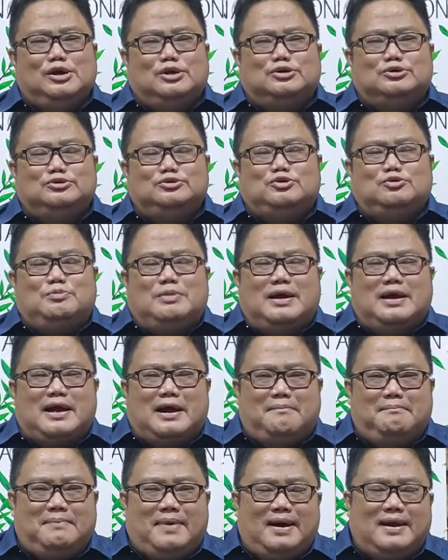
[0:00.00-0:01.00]
untuk
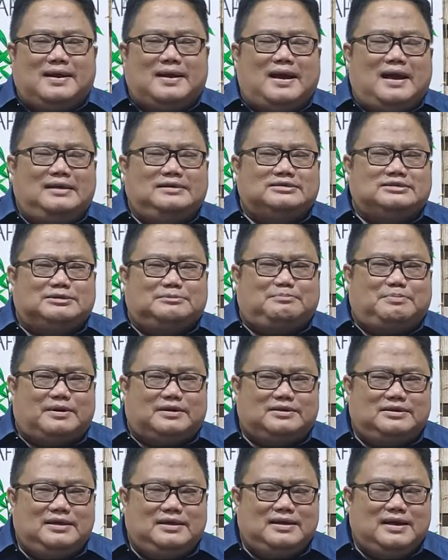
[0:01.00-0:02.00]
menggambarkan
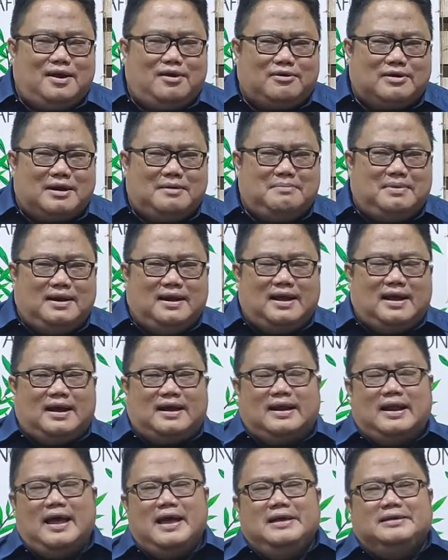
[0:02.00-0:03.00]
sepertiga orang
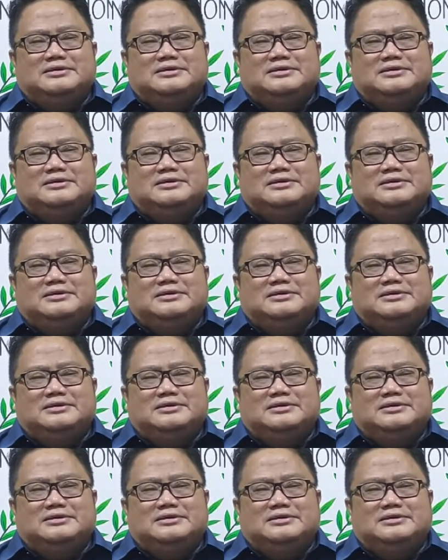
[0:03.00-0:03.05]
benar,